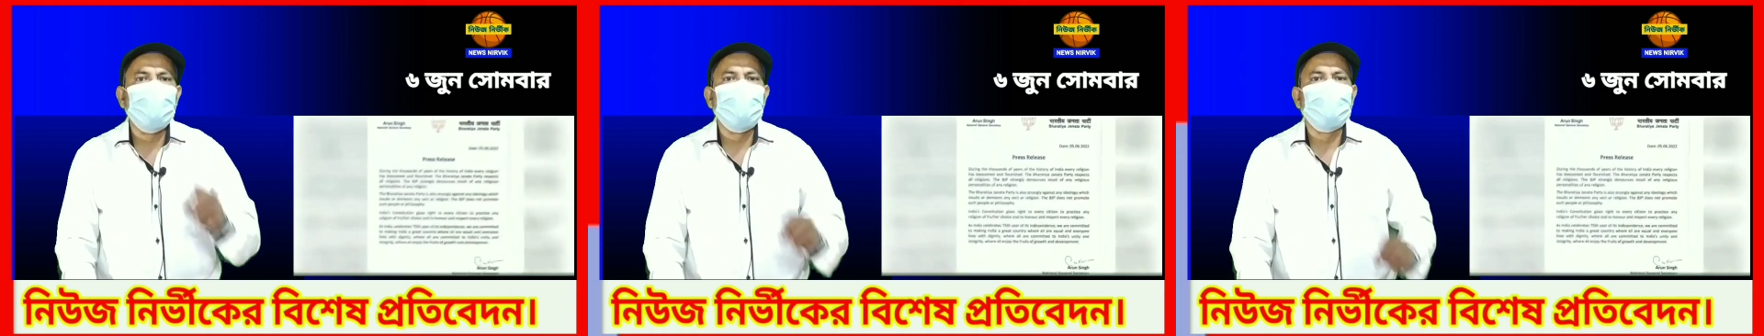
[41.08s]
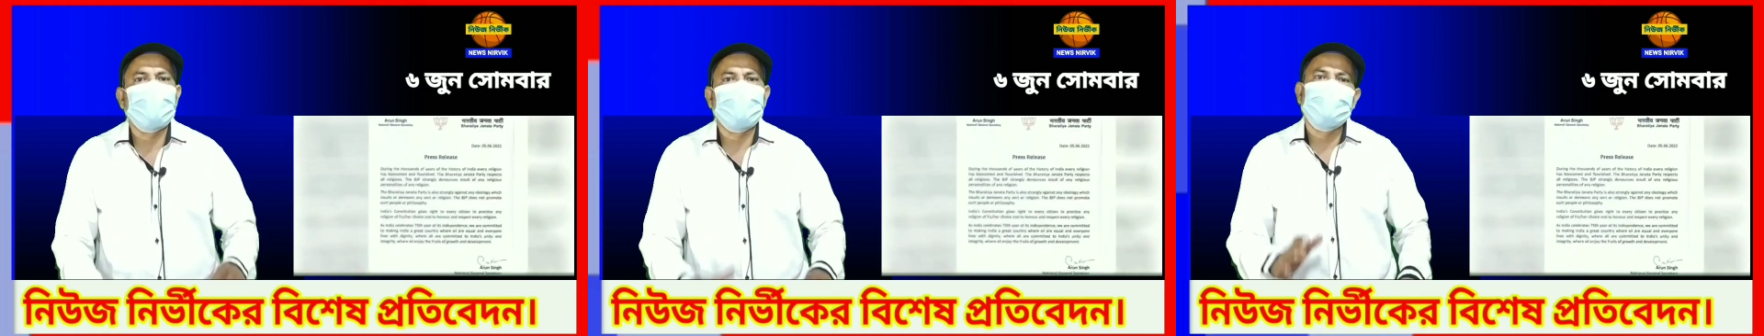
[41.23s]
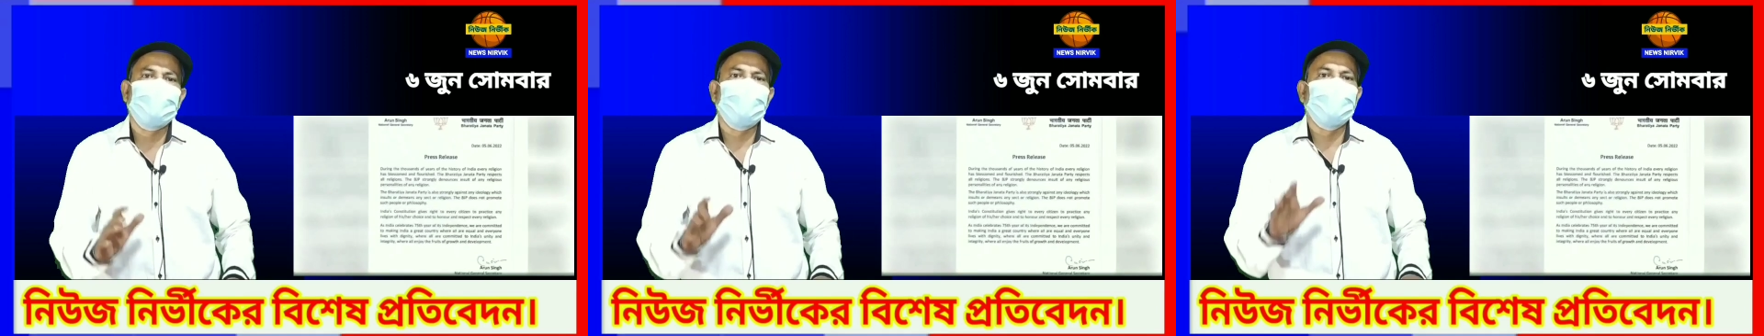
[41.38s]

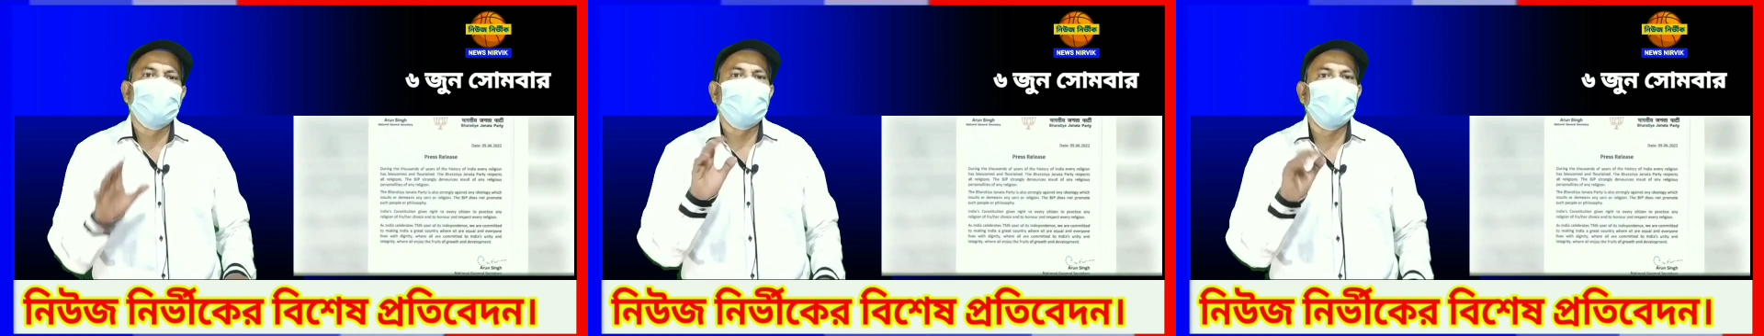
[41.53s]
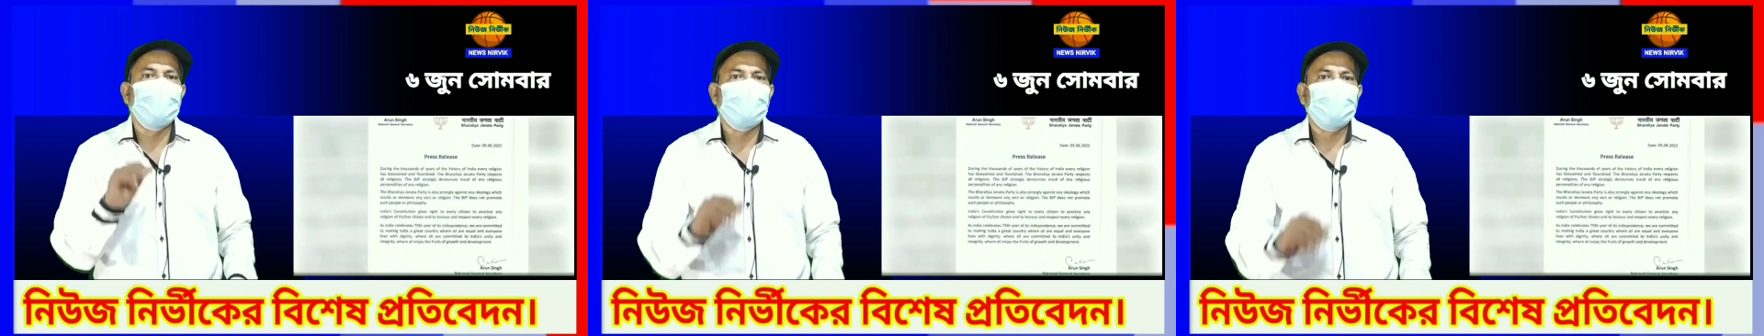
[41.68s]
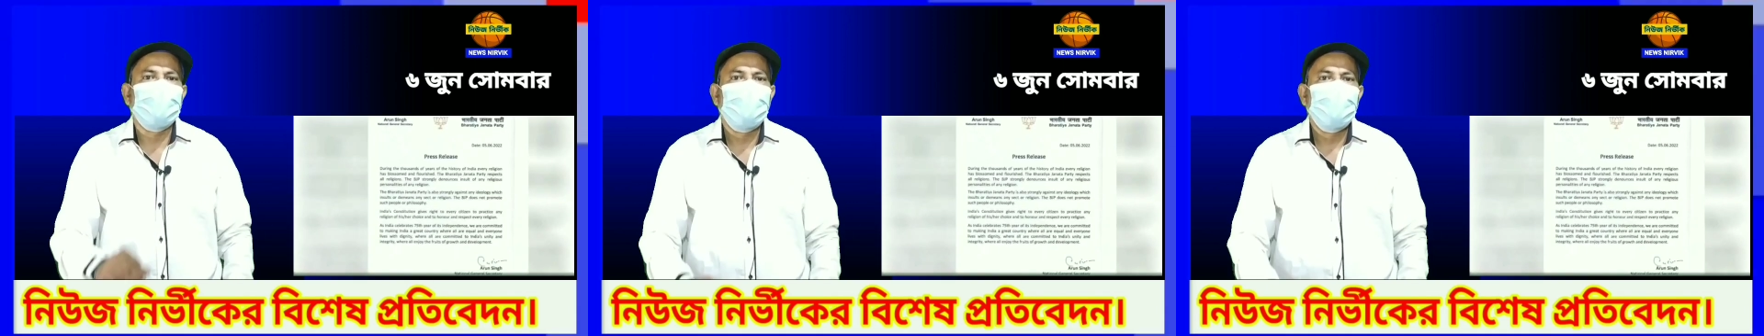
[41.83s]
কুমার
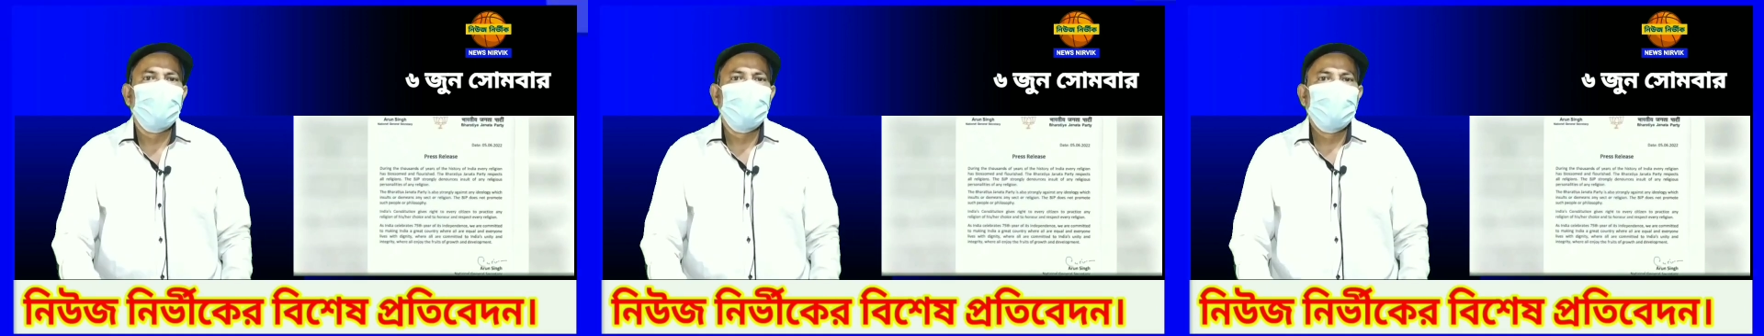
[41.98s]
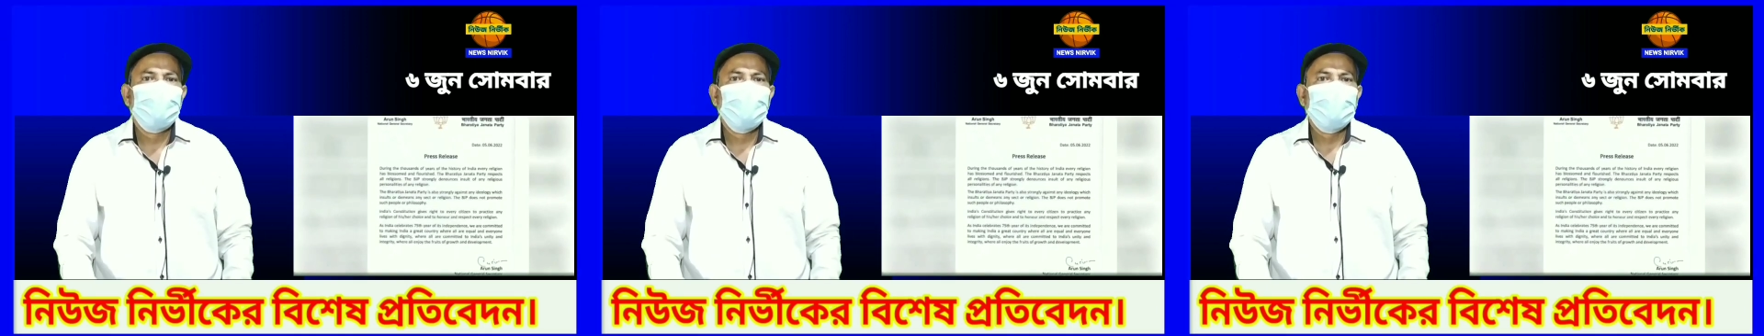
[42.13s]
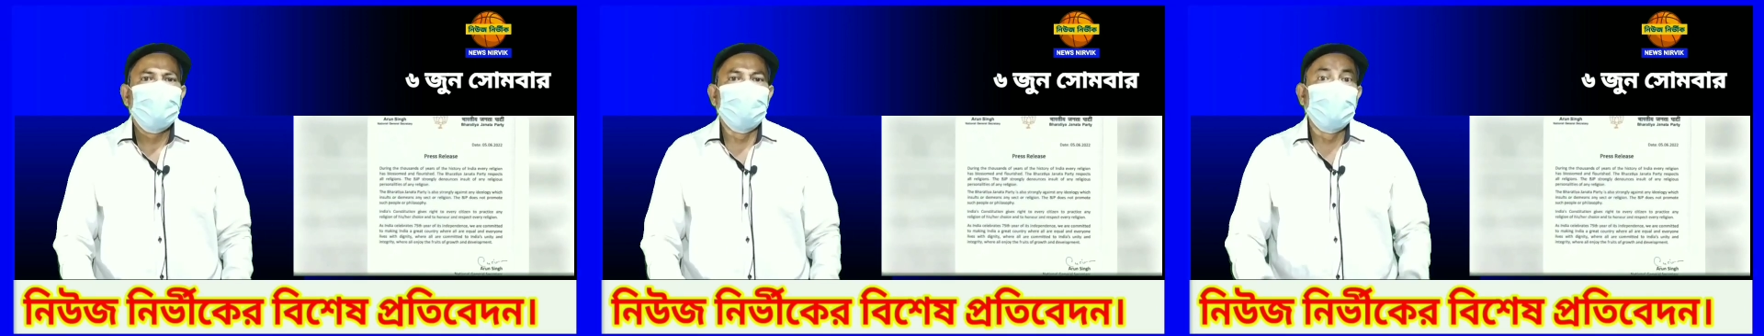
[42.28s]
জিন্দাল
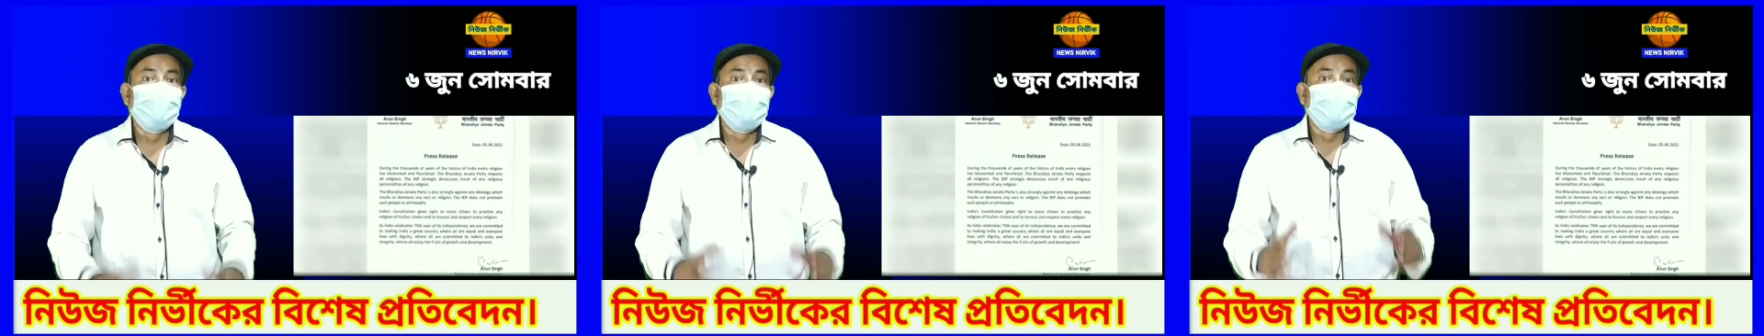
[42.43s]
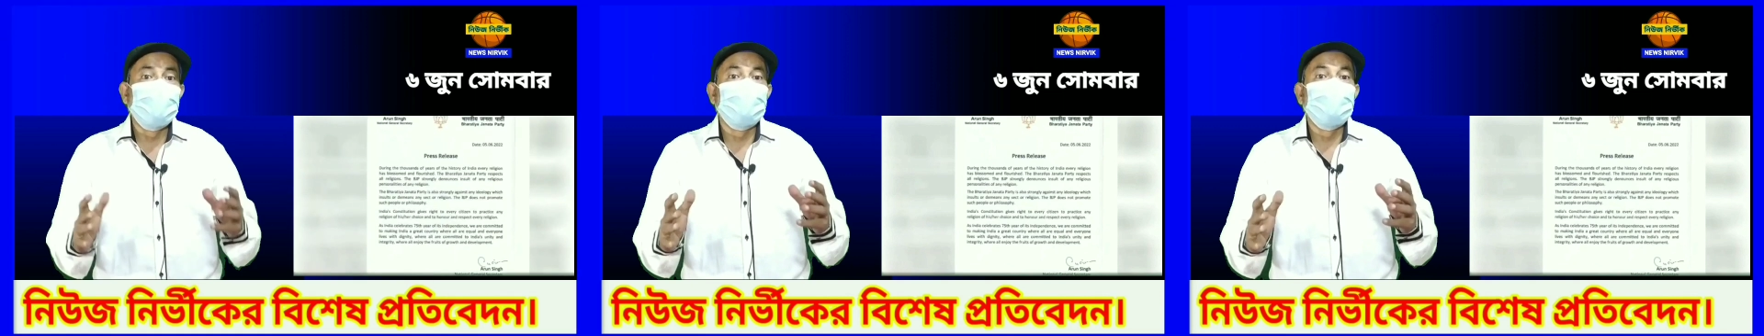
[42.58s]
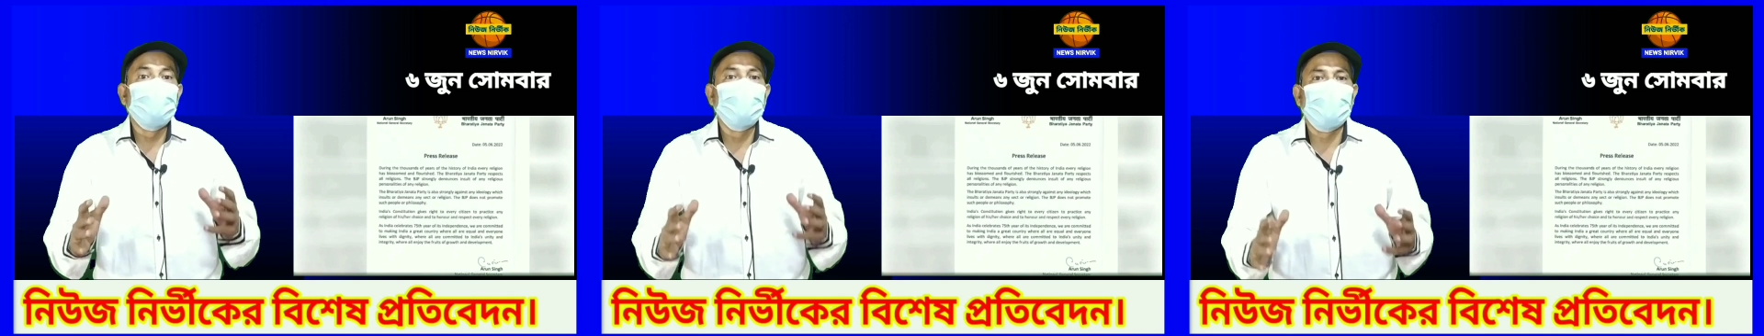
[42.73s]

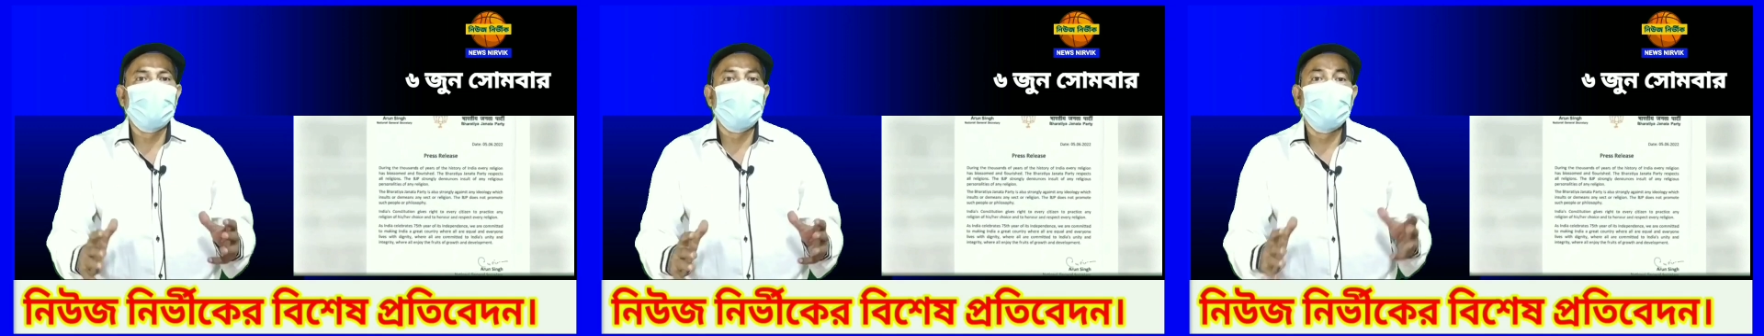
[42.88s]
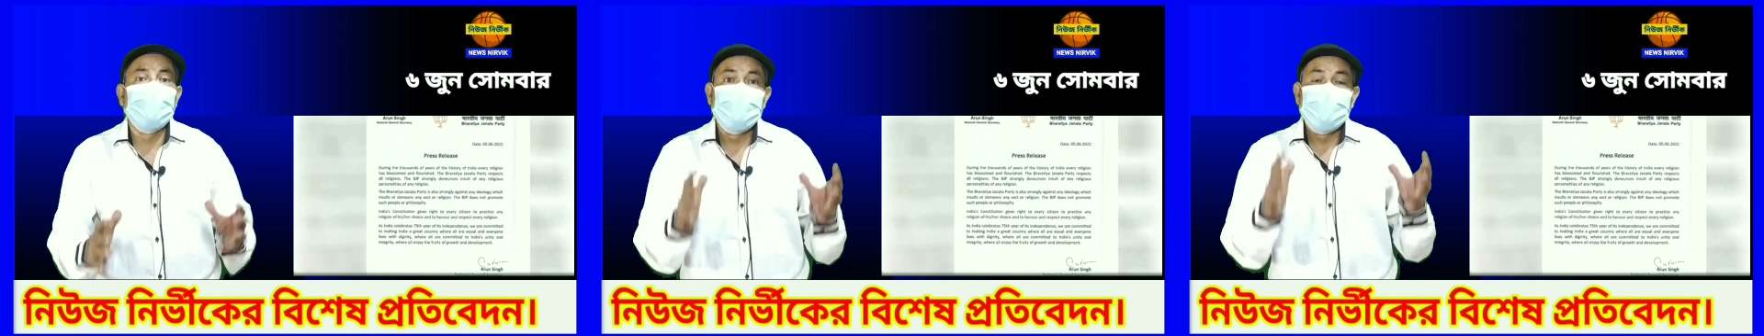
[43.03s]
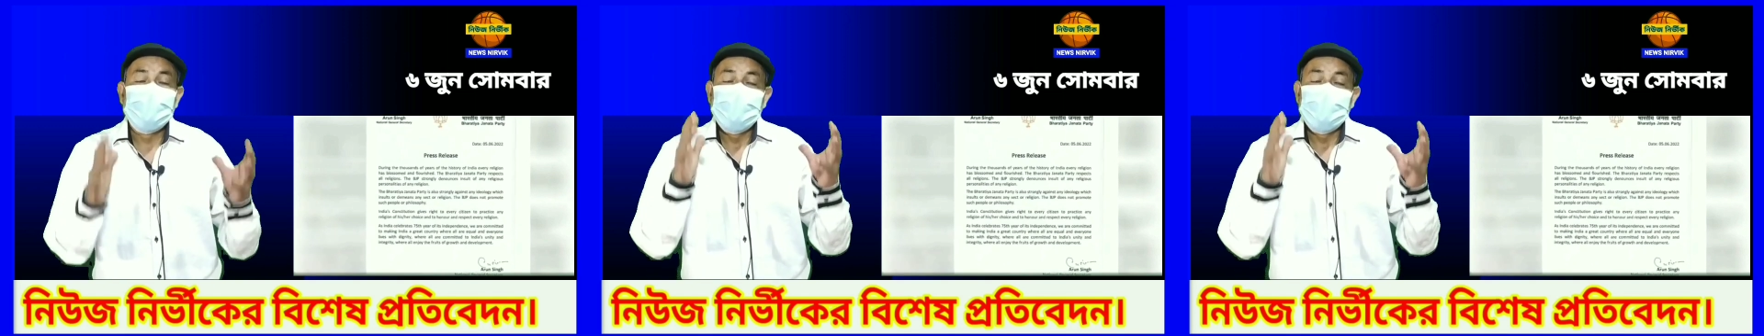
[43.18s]
বিজেপি দলের